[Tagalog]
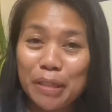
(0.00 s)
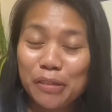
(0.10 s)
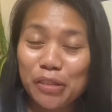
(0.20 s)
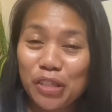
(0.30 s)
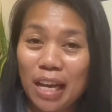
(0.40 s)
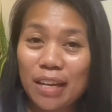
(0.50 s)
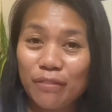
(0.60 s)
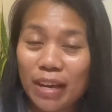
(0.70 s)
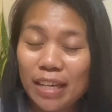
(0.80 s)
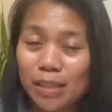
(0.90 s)
yun siya
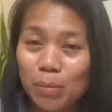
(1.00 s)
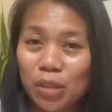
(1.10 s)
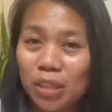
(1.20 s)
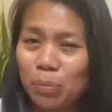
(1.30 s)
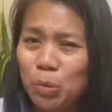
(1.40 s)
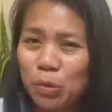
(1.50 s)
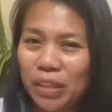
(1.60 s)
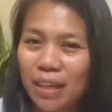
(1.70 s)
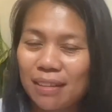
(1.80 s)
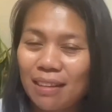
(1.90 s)
advisable na
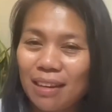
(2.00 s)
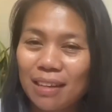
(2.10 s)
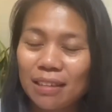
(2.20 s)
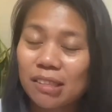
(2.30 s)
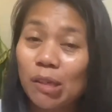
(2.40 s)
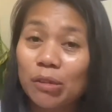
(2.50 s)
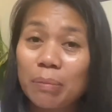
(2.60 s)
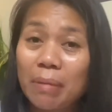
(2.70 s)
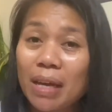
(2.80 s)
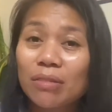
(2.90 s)
pumunta ka talaga ng Saudi.
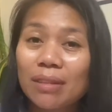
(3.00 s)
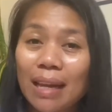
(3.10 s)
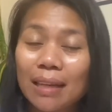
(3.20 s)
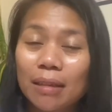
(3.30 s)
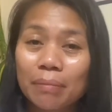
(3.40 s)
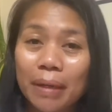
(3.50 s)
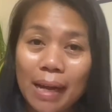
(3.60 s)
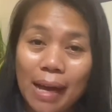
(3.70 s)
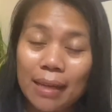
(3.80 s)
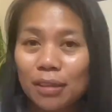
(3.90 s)
Meron talagang
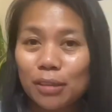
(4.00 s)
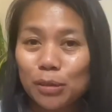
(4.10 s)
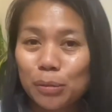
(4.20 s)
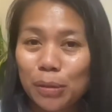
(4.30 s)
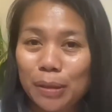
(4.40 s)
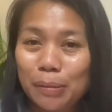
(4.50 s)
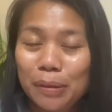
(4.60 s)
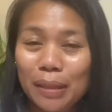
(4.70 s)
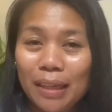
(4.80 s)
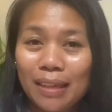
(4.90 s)
paraan. Kung
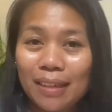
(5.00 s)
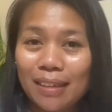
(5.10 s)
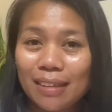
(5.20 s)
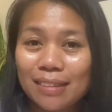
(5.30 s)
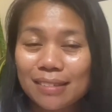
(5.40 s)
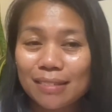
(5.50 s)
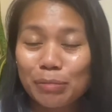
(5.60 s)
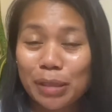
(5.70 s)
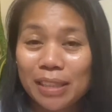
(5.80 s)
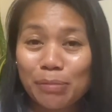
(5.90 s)

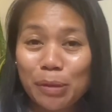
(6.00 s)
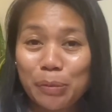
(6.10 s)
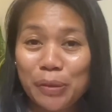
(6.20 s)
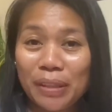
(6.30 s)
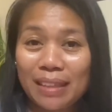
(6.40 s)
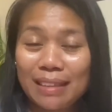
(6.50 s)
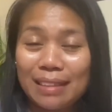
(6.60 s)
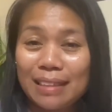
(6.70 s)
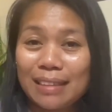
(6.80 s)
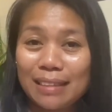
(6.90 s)
mag, pagpunta ka na
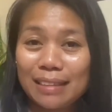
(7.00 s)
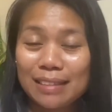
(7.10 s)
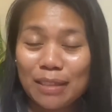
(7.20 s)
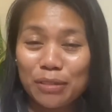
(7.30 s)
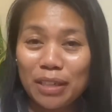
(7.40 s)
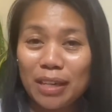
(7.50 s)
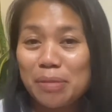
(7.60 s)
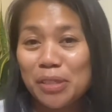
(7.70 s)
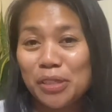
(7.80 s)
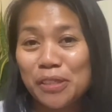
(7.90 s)
ng Saudi
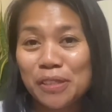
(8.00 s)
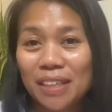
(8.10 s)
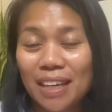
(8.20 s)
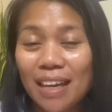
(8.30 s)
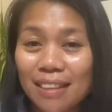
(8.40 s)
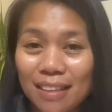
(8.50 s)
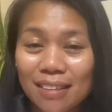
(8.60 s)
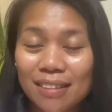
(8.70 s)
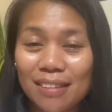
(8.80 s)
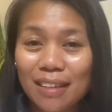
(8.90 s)
Arabia just to get
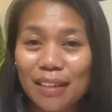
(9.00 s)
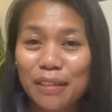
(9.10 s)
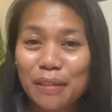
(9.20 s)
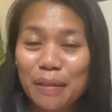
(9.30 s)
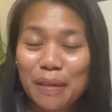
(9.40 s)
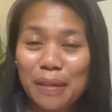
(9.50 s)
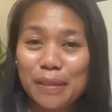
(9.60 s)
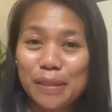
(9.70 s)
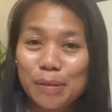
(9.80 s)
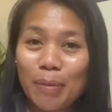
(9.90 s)
it, then
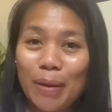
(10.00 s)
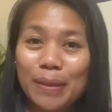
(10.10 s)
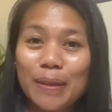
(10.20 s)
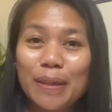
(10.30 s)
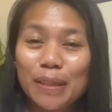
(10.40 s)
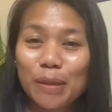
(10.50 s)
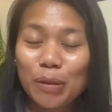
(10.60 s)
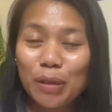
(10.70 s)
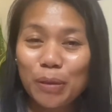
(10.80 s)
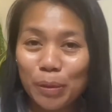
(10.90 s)
it's better na to,
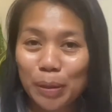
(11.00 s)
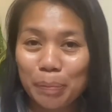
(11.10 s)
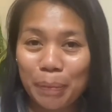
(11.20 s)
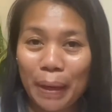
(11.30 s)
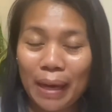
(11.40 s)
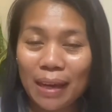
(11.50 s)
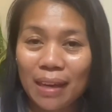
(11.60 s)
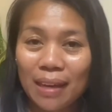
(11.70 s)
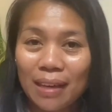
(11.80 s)
you will pay